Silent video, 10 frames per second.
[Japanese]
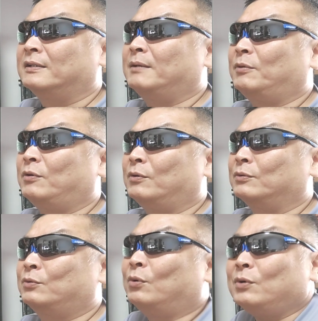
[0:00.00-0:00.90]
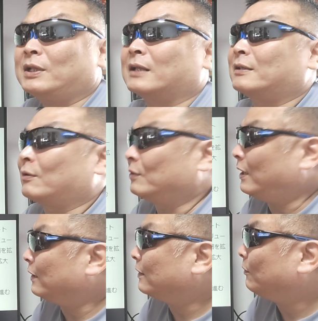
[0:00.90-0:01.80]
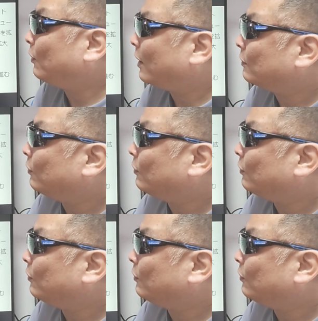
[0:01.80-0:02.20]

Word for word: でもどうなんだろうねでもあ